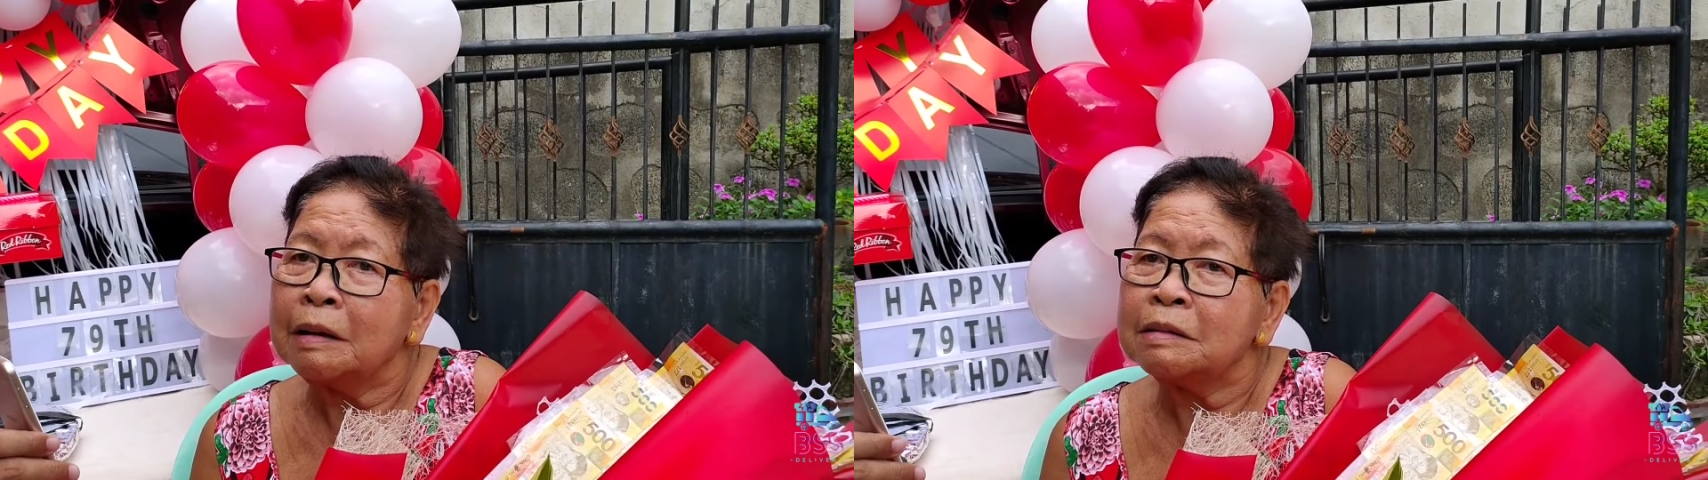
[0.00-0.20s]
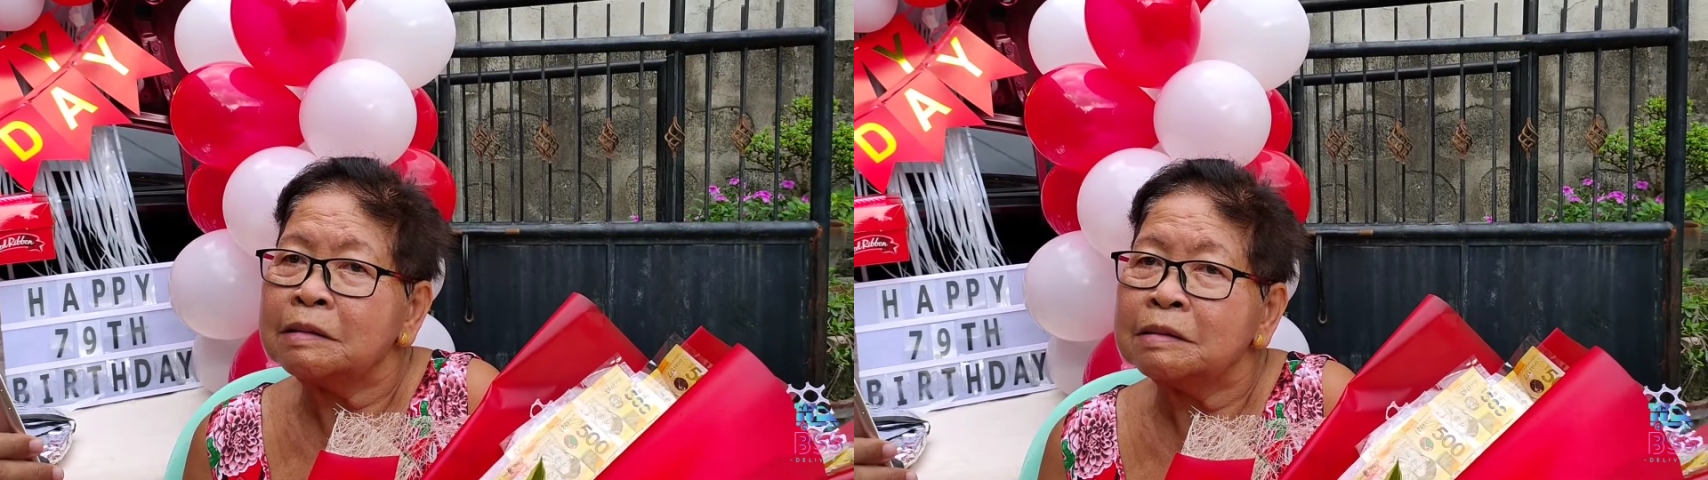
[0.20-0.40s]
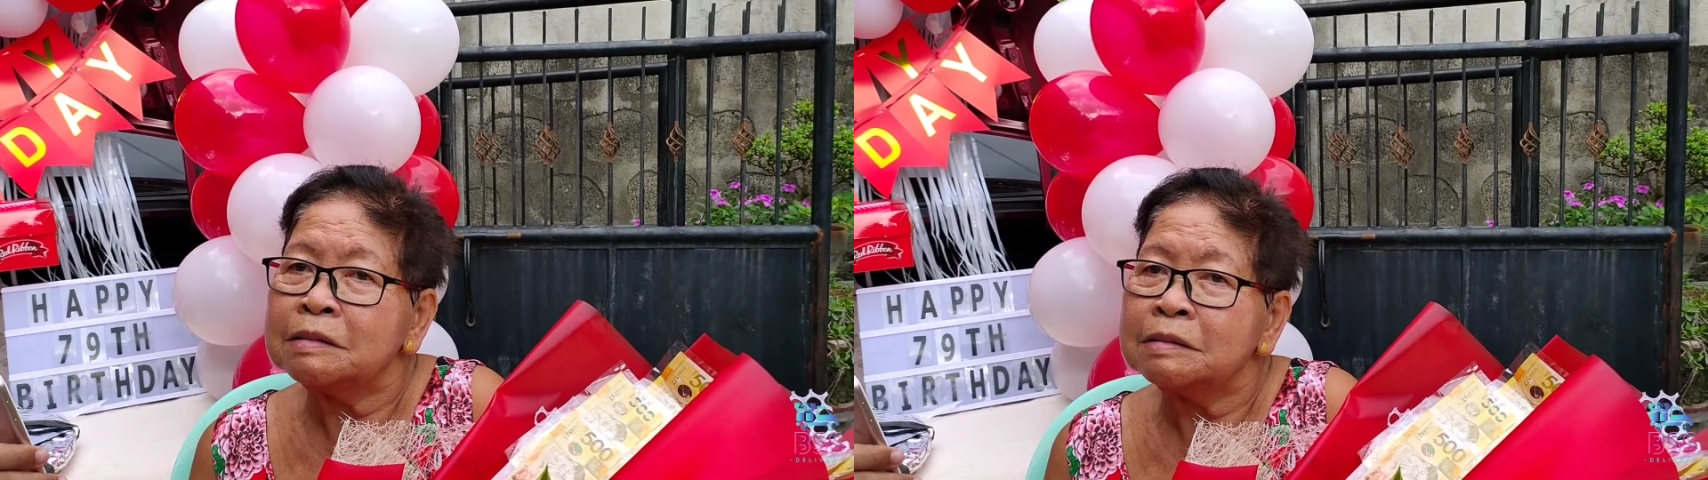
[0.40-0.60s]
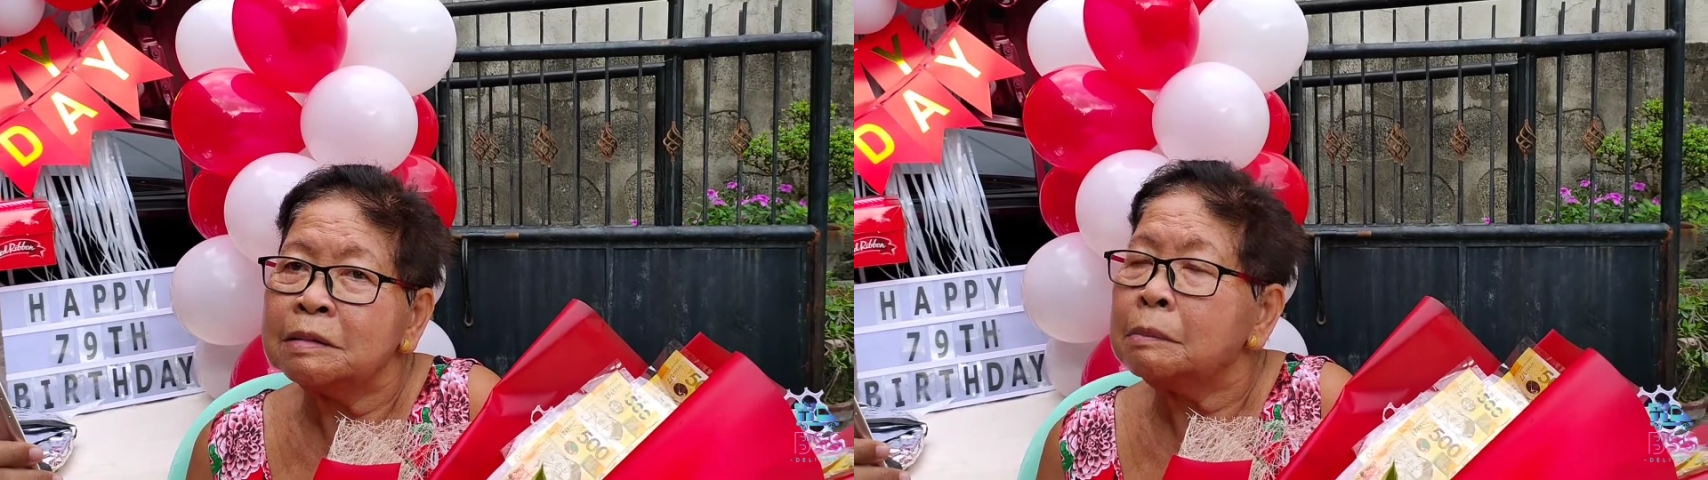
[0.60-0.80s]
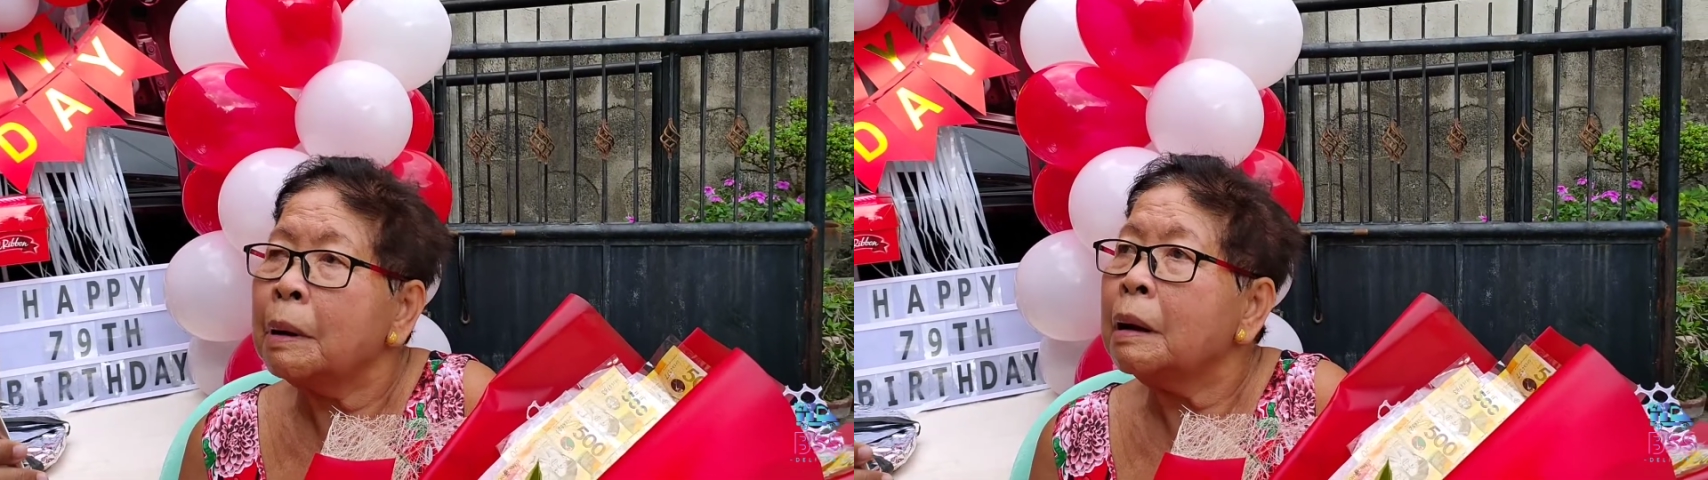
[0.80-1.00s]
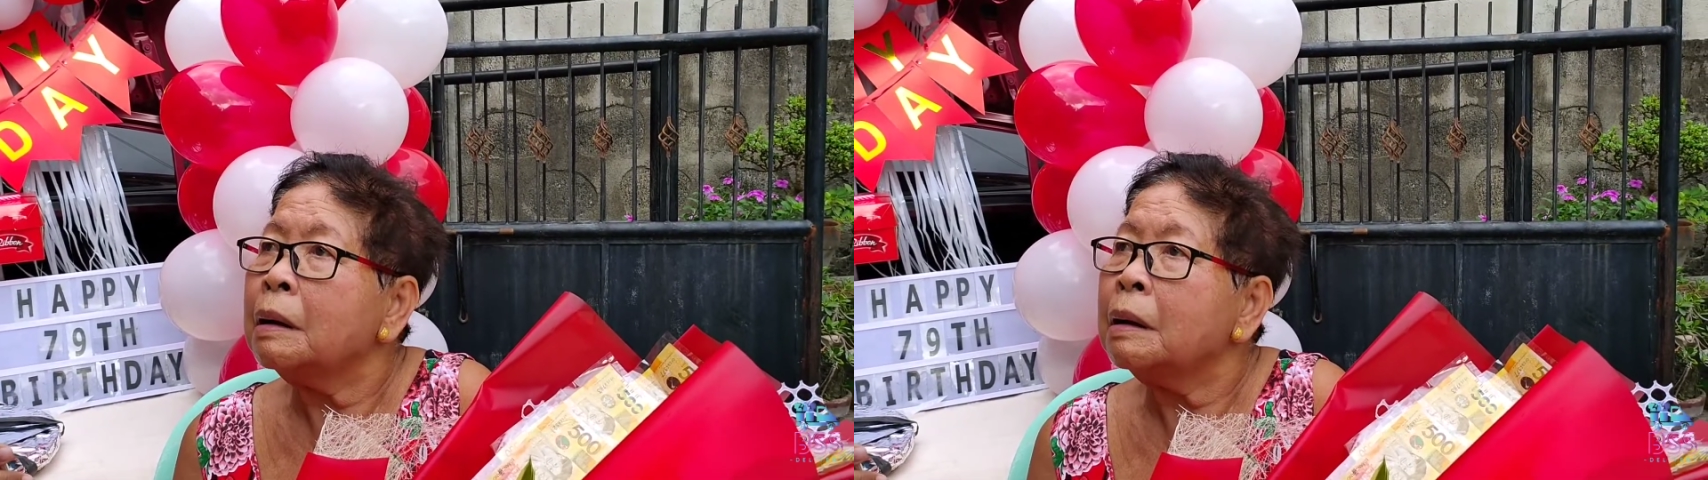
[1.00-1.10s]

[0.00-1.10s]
Paris.